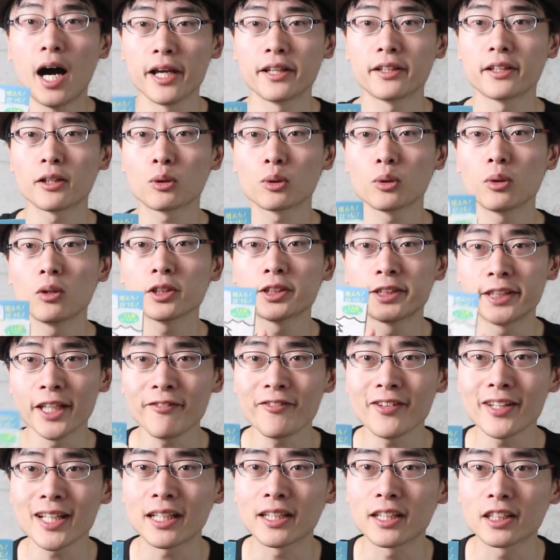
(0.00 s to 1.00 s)
はいでこの
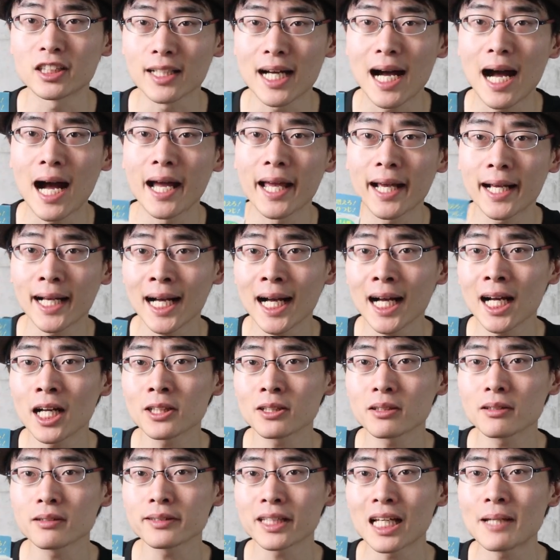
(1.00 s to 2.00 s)
シェフィなんですが、え
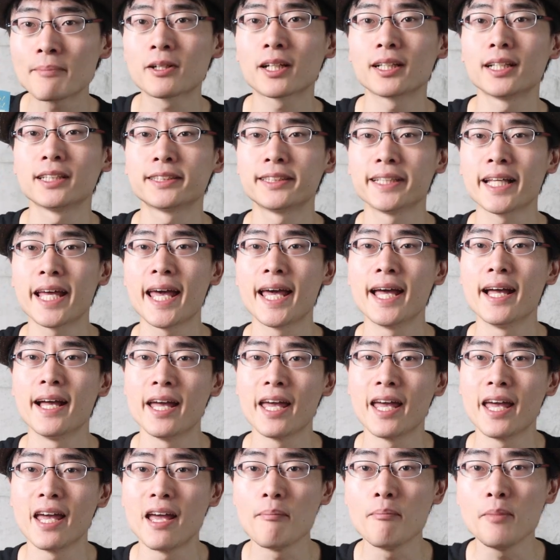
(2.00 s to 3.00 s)
カードのタイプがですね、
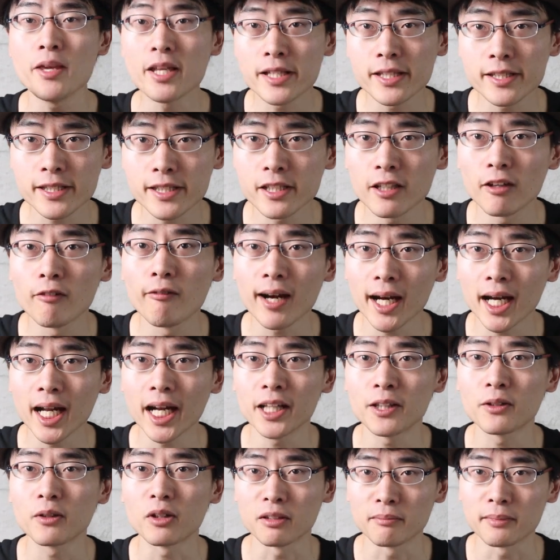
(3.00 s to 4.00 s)
え3つ分か
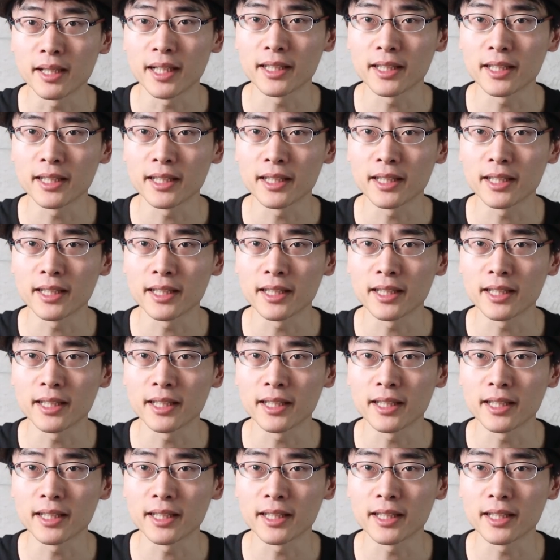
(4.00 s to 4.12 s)
れており